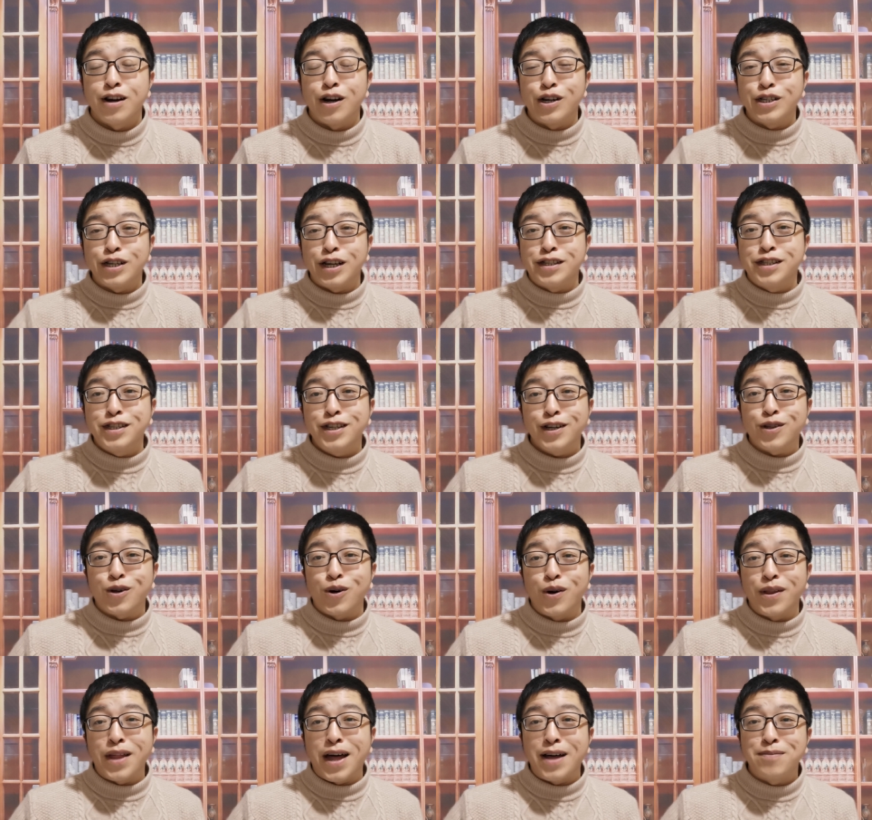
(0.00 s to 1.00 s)
而且镜
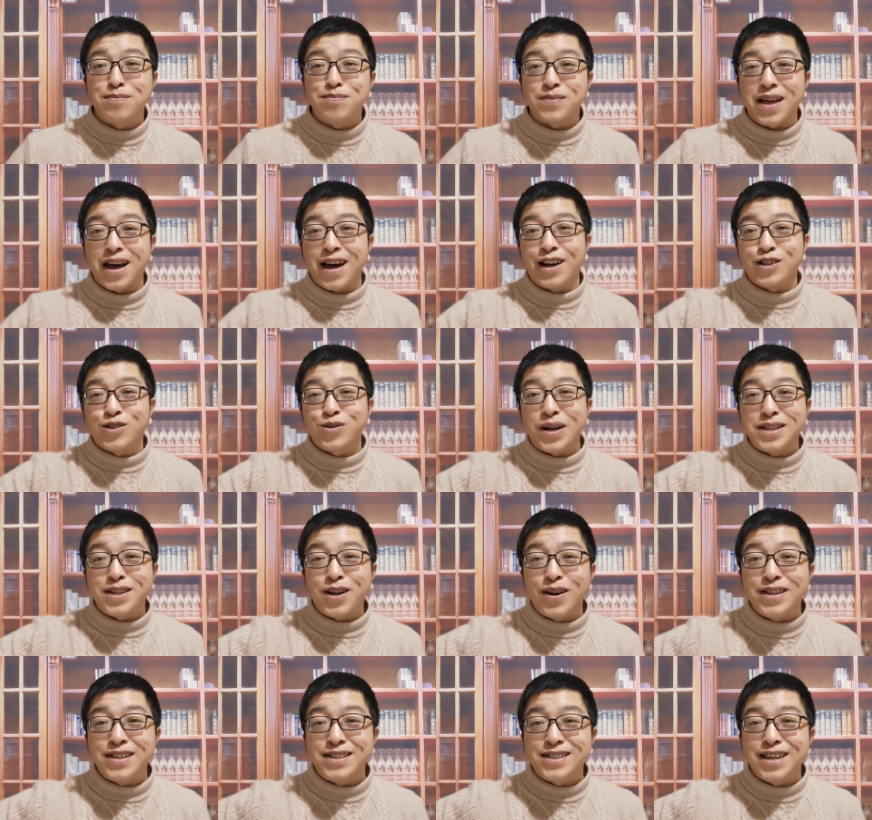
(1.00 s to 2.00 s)
头呢，啊，专
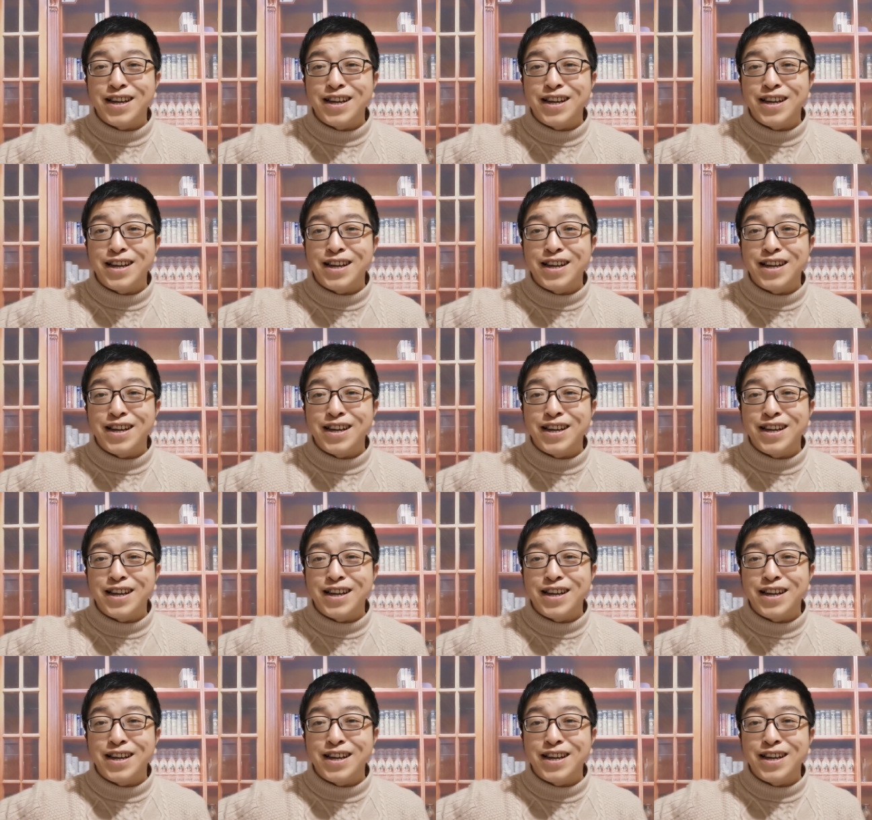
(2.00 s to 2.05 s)
挑一